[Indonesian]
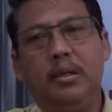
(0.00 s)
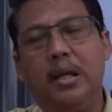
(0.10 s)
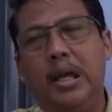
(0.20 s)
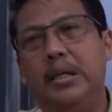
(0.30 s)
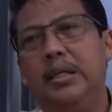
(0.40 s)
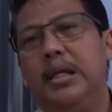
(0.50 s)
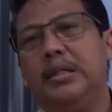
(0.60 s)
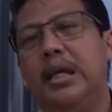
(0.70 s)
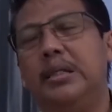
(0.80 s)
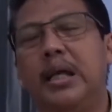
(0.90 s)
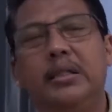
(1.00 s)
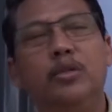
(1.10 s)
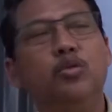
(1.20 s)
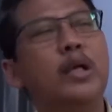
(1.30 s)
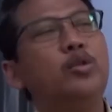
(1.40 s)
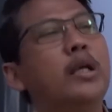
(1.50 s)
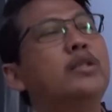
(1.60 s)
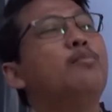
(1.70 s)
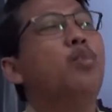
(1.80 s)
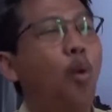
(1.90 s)
nah ini yang sakit-sakitnya sakit juga sudah
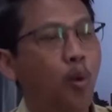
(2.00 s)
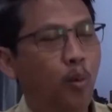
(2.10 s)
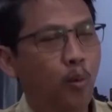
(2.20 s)
sembuh.